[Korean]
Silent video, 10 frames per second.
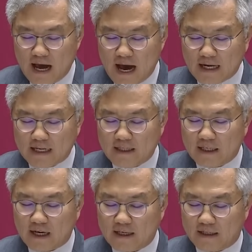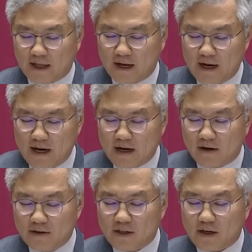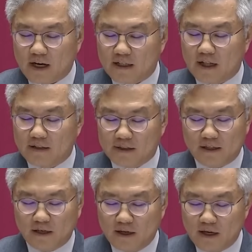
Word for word: R&D 카르텔, 건설 카르텔 등